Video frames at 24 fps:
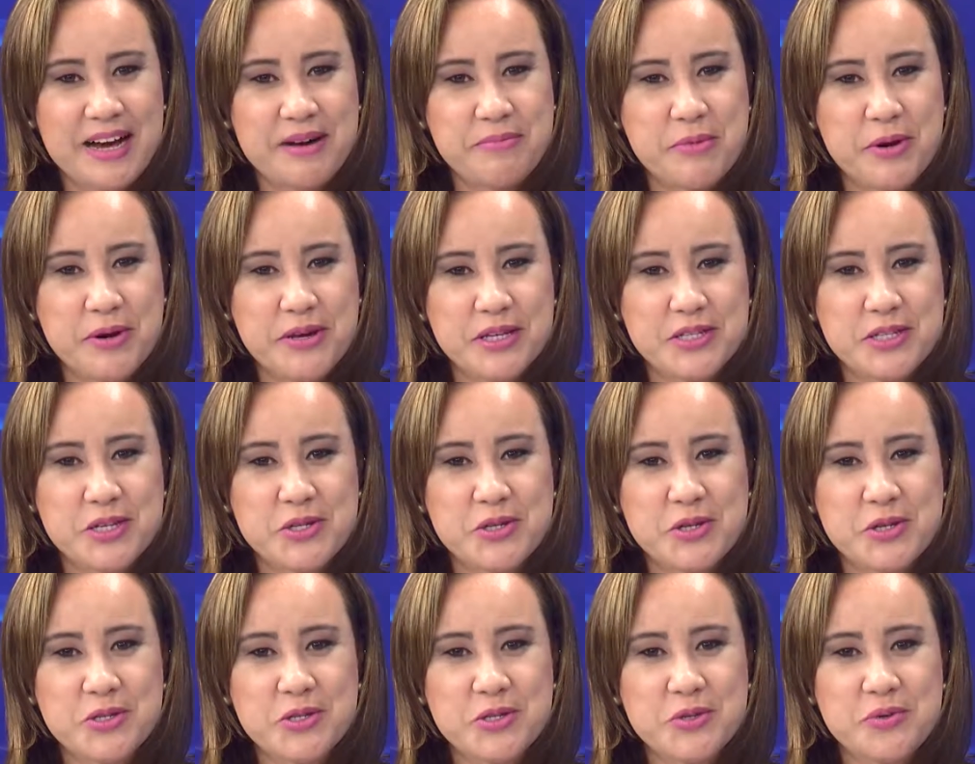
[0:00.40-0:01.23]
Bom, e a
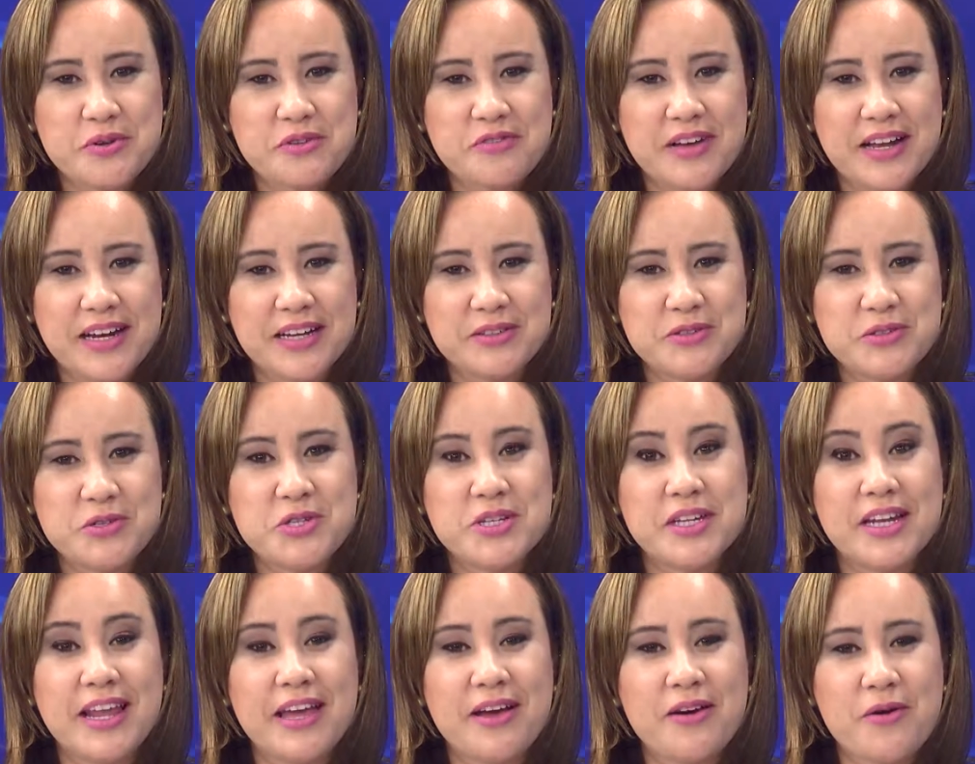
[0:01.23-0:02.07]
gente continua falando
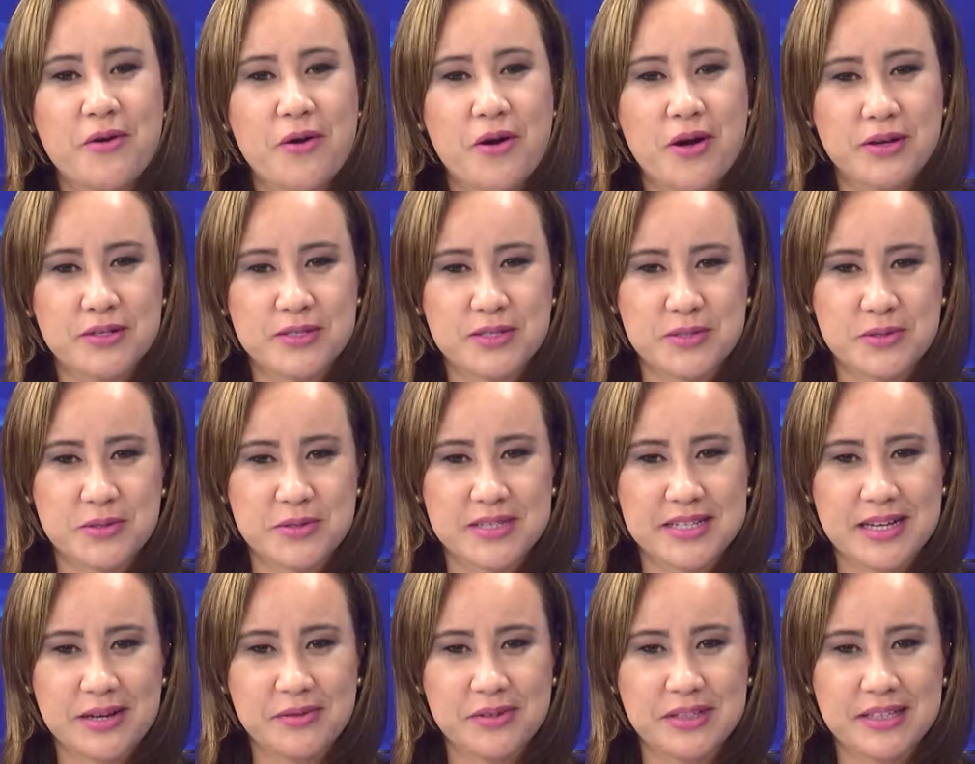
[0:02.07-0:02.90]
de
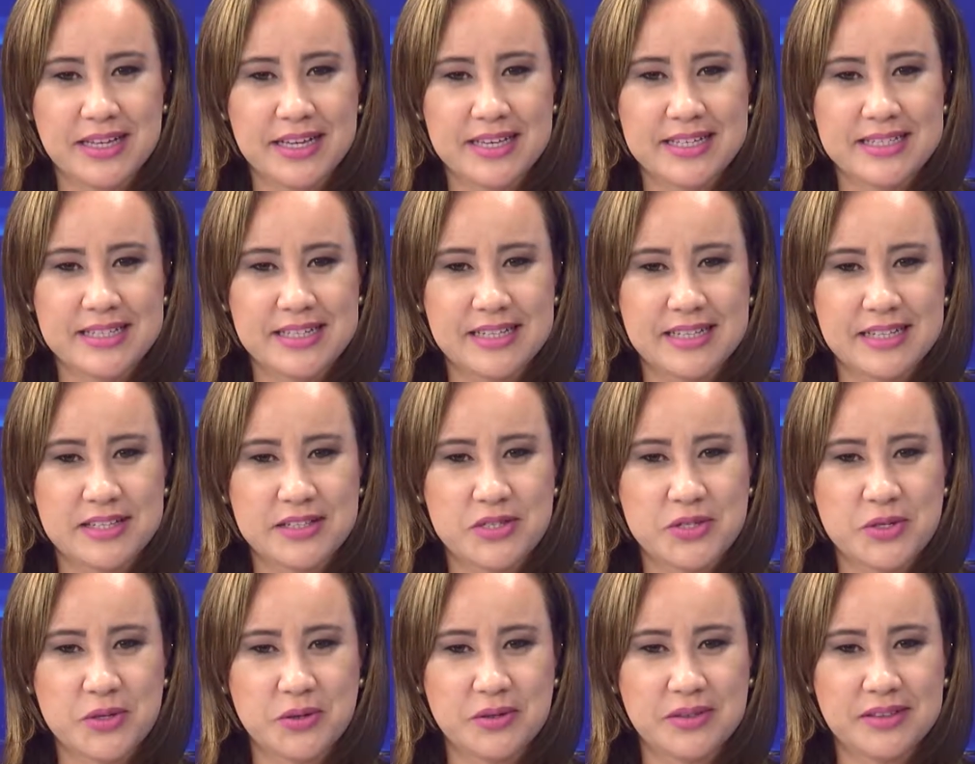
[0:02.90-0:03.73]
negócios. Acontece
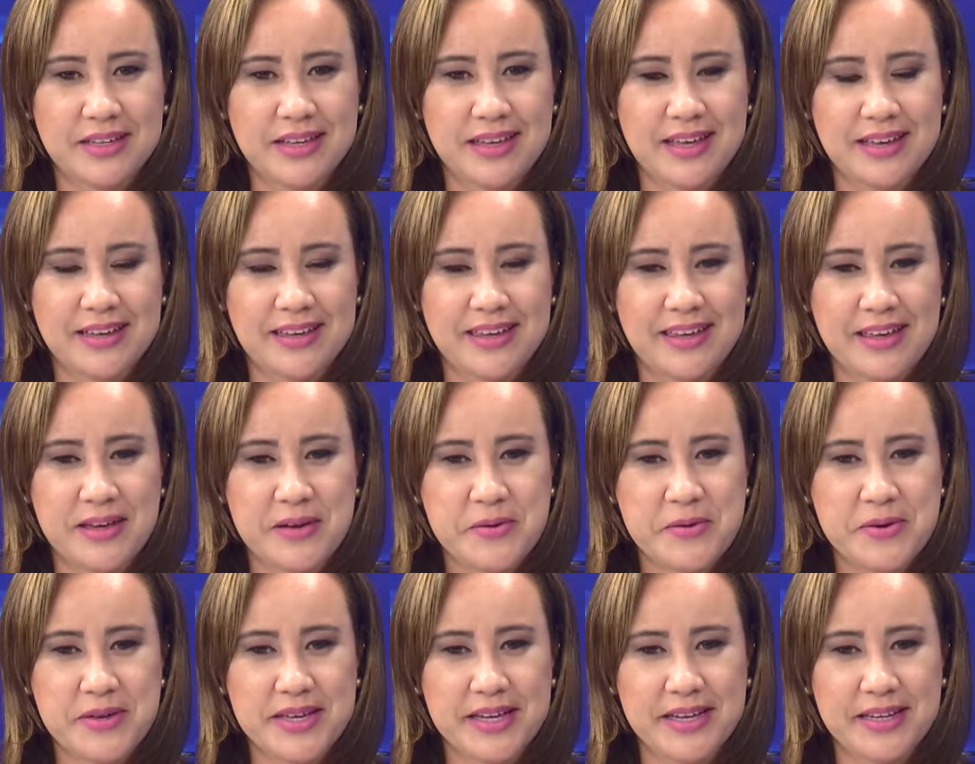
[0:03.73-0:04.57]
desde ontem aqui em
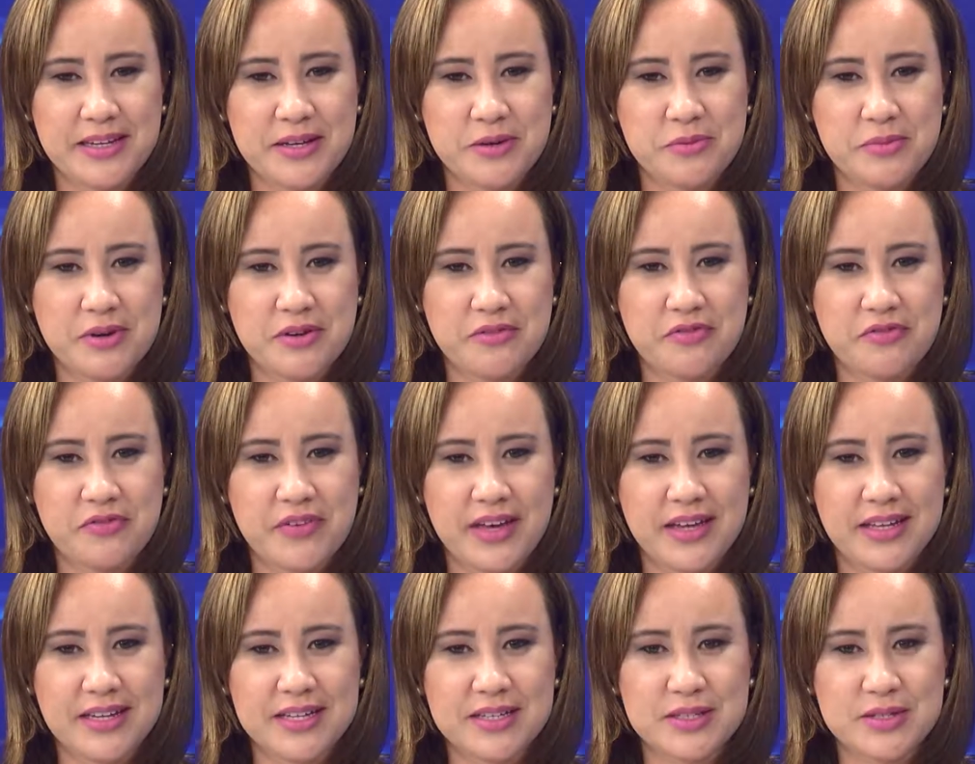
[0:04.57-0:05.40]
Goiânia uma
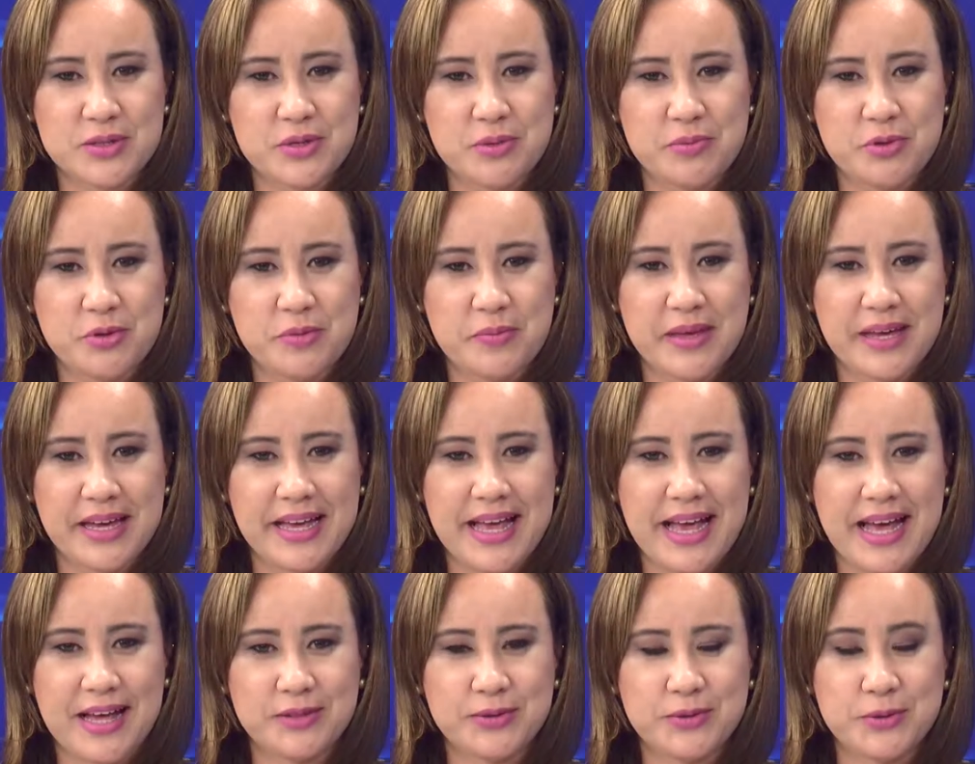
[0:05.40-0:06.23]
feira sobre o
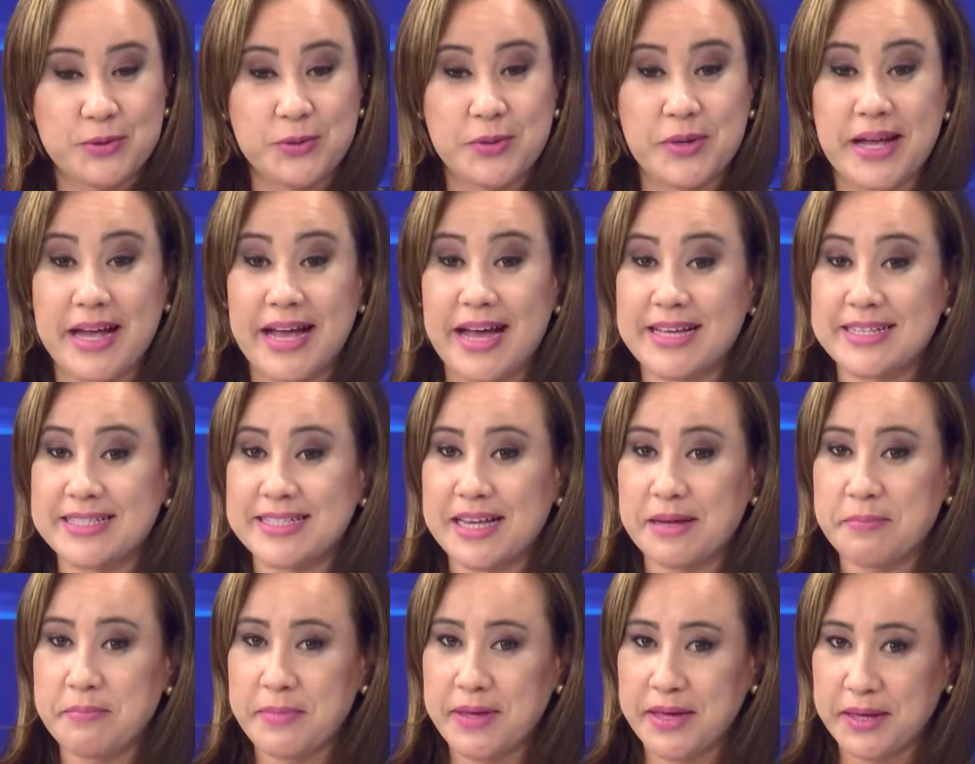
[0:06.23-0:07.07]
mercado do
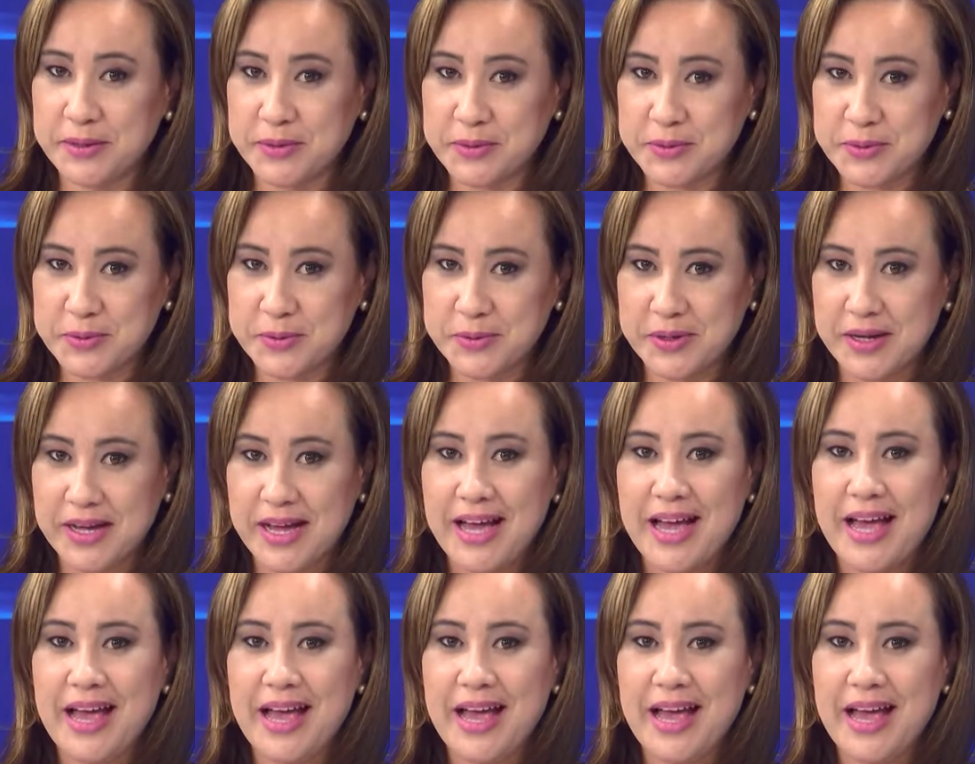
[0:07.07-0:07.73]
casamento.